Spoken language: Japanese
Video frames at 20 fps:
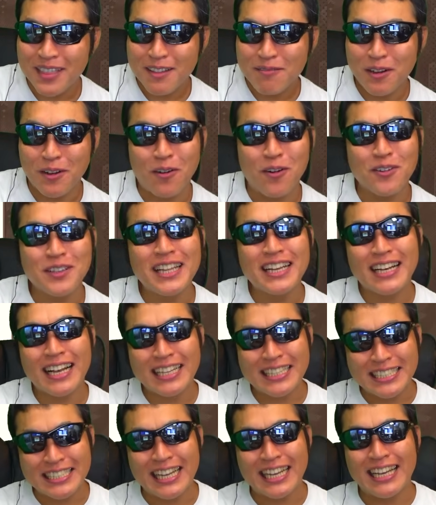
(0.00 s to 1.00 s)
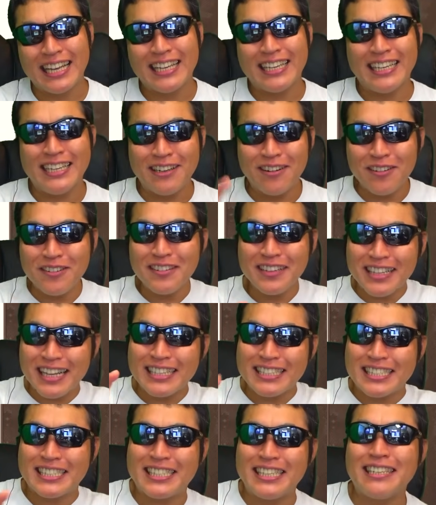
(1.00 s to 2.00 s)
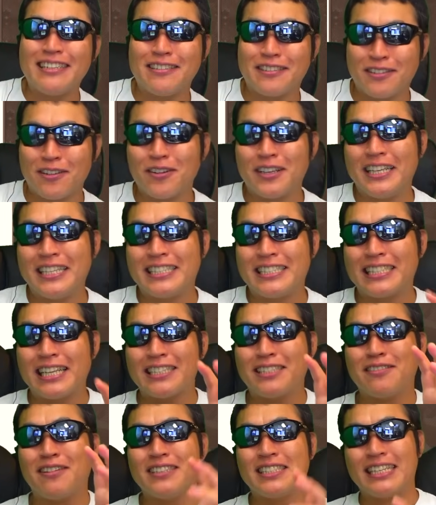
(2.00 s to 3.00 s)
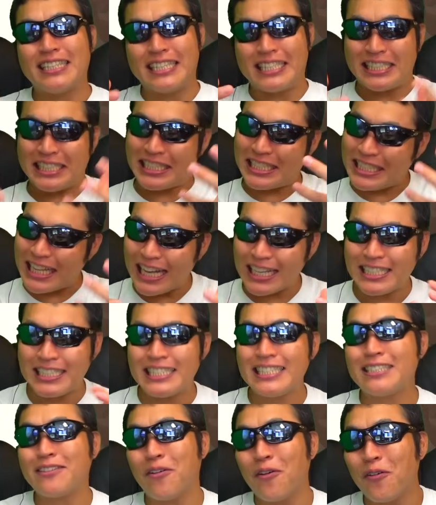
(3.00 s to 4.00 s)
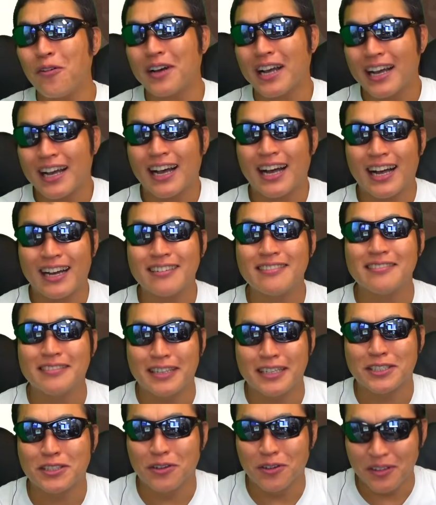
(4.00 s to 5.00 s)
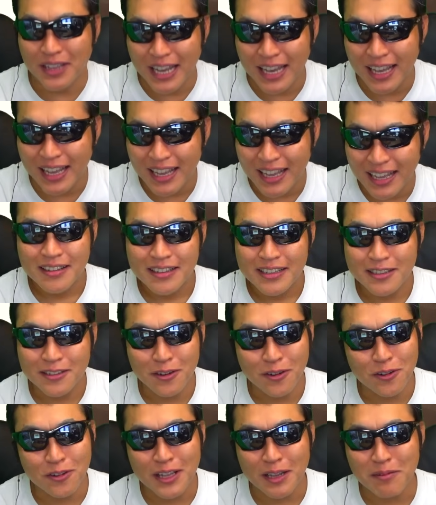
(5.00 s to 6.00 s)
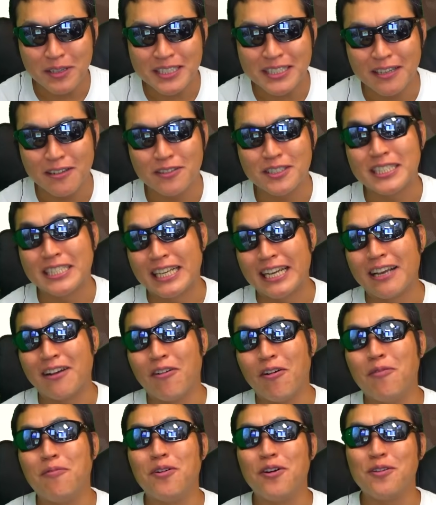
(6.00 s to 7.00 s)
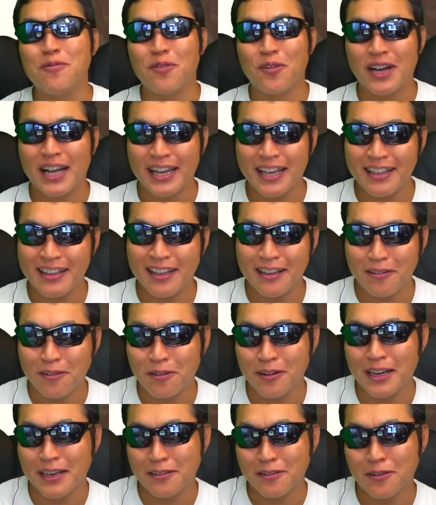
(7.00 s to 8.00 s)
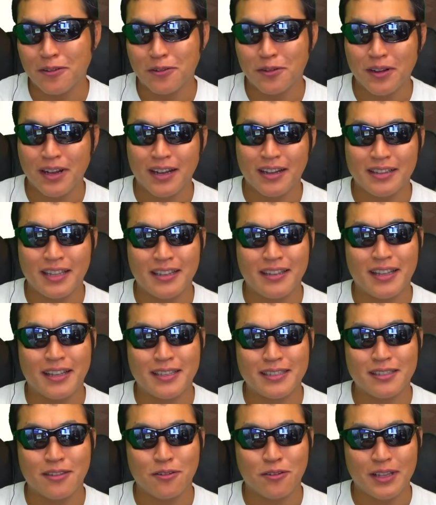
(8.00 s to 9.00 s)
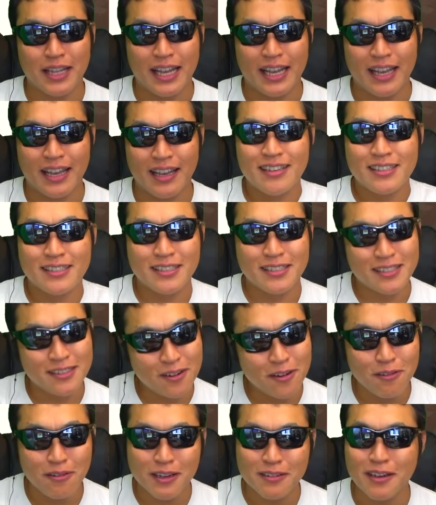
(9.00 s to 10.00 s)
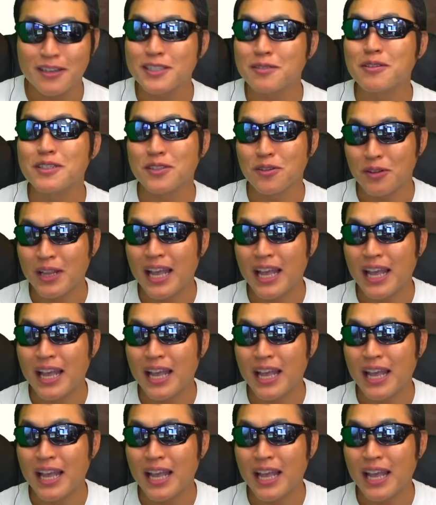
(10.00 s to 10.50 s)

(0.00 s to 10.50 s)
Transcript: まあ、こんな感じでいろんなスキルと必殺技にシナジー効果があるんでしょうねいろいろ試してるうちに思いもかけない攻略法とかが出てきそうで、すごいワクワクしますよ